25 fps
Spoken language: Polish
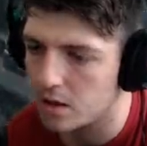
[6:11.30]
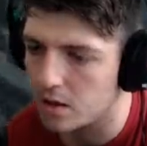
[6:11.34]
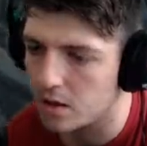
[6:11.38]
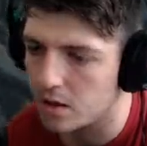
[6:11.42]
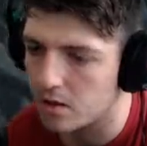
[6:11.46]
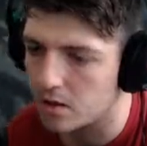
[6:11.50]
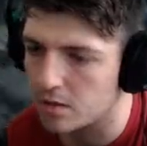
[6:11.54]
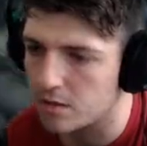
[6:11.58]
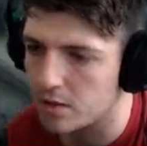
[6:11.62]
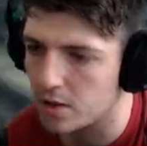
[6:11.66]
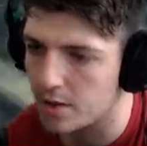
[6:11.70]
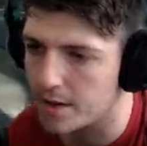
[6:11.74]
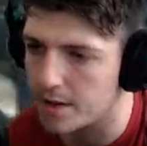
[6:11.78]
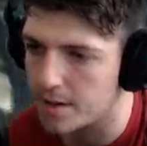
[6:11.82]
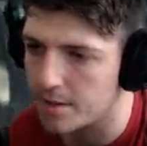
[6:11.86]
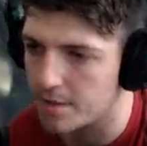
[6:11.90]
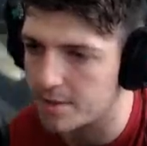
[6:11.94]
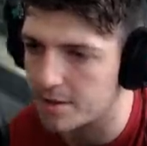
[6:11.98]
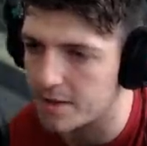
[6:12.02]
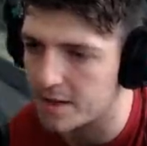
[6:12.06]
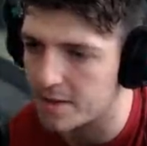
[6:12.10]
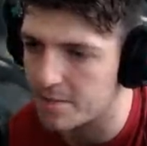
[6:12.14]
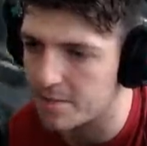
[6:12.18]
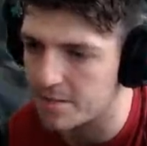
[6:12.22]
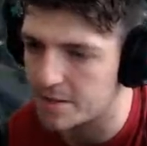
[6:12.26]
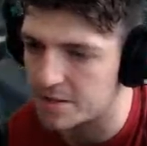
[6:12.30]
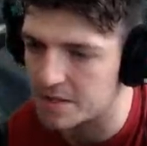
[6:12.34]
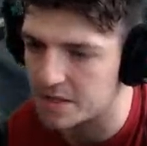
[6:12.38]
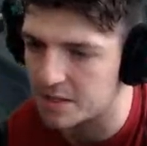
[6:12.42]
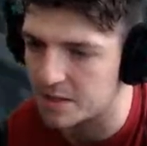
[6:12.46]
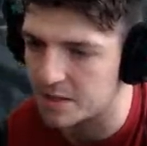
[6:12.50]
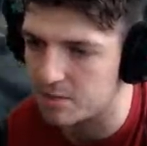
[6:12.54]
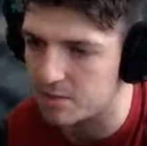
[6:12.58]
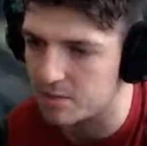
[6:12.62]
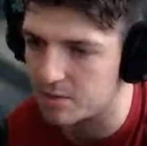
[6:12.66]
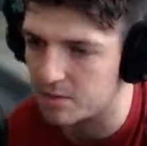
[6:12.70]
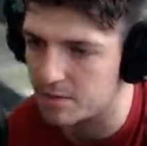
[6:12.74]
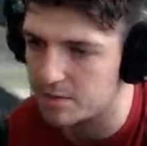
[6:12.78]
Dobra, bo ta beczka
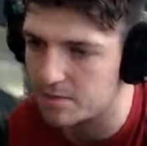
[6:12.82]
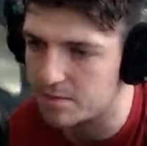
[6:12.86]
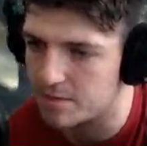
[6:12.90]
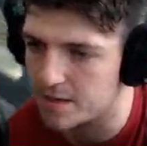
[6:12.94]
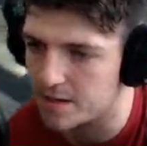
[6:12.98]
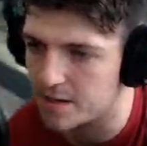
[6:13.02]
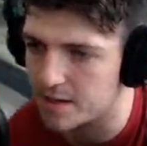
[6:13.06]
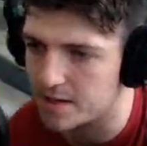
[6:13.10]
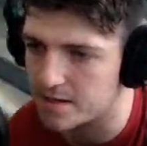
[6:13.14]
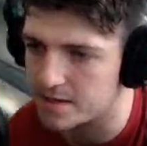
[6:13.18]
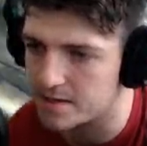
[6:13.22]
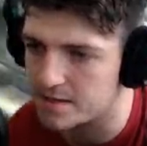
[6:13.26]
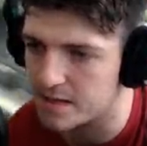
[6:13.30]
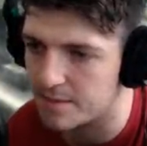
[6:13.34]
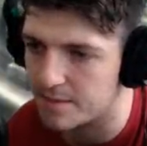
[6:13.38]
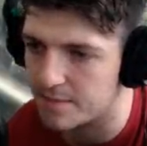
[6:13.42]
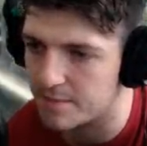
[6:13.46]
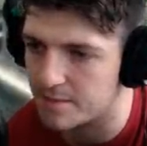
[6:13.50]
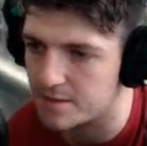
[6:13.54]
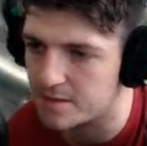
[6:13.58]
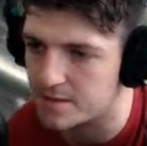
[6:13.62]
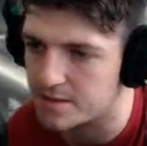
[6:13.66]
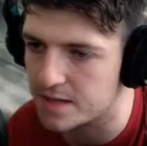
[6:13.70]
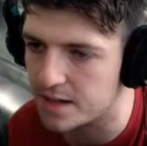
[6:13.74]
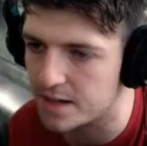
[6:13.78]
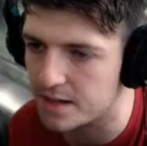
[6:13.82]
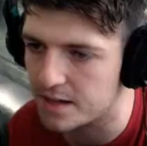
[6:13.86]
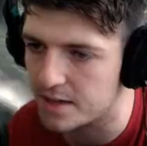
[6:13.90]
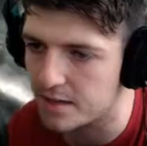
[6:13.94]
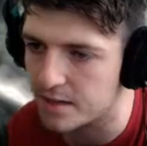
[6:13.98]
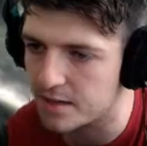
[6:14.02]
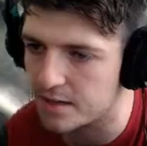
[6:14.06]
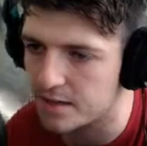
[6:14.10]
mogłaby mnie zabić, serio.